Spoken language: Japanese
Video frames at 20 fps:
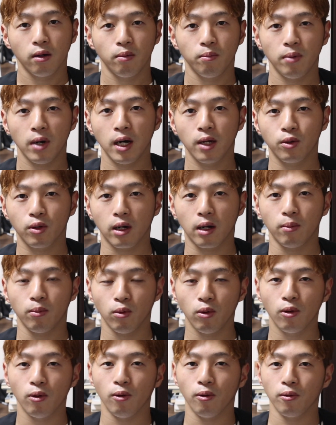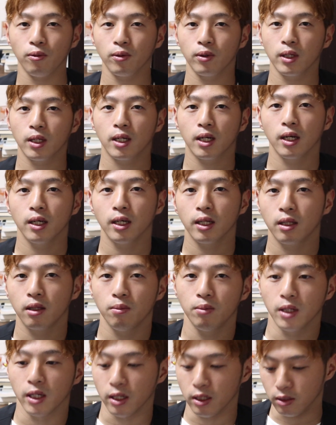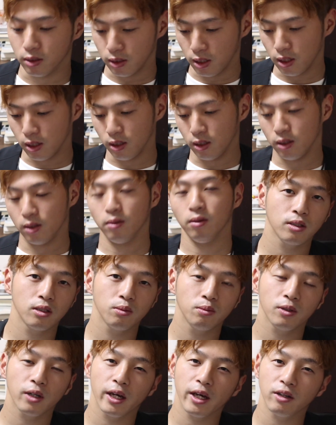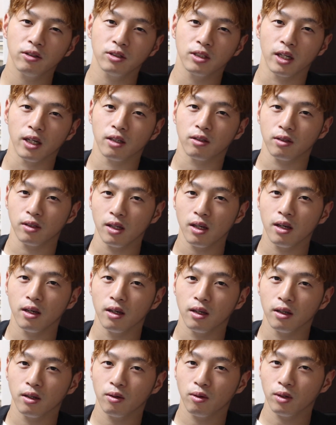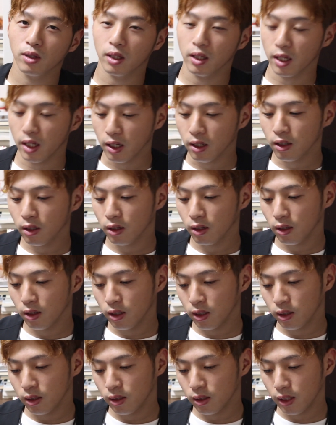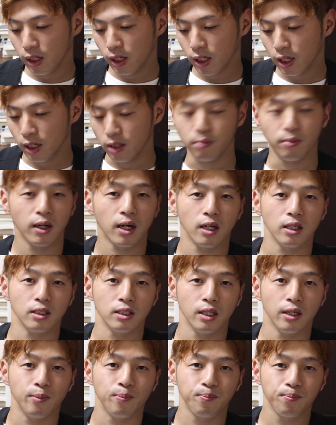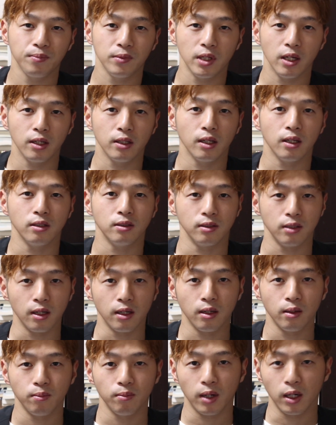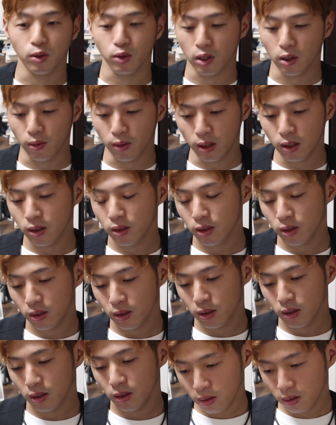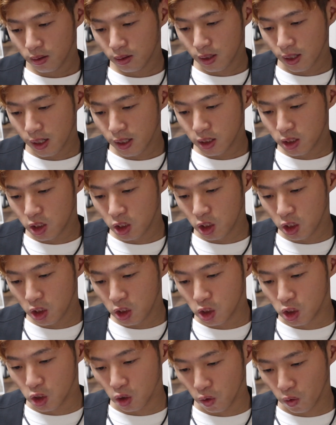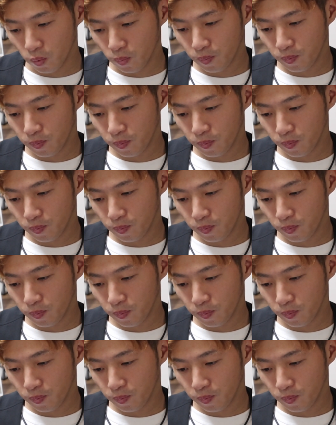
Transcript: バーとかも一回やってみたいですね自分がやるんじゃなくてこういったね誰かに任してやりたいですねバーとかは第一印象